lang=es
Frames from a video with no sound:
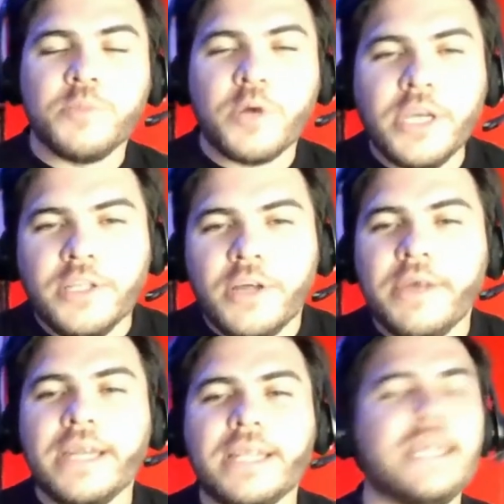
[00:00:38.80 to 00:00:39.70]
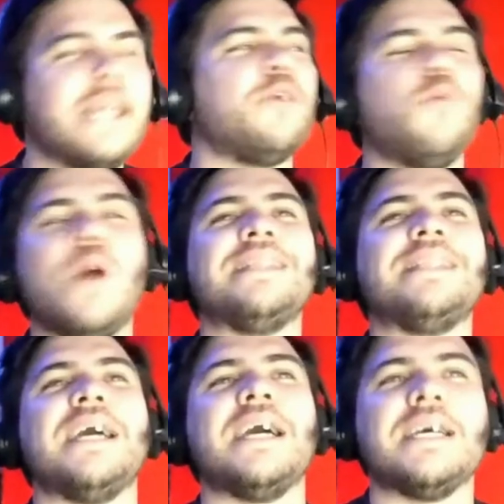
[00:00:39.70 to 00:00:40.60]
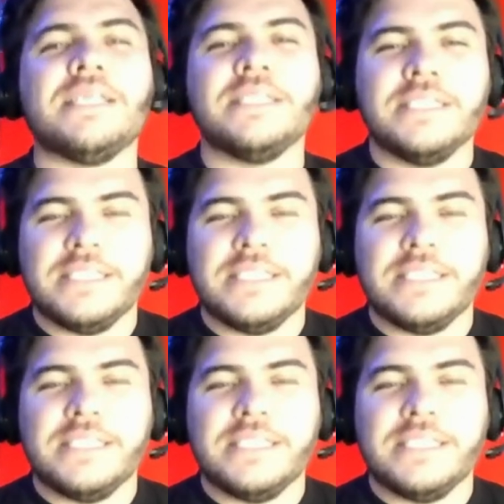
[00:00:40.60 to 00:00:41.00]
un poquito, a ver, quién es Wata,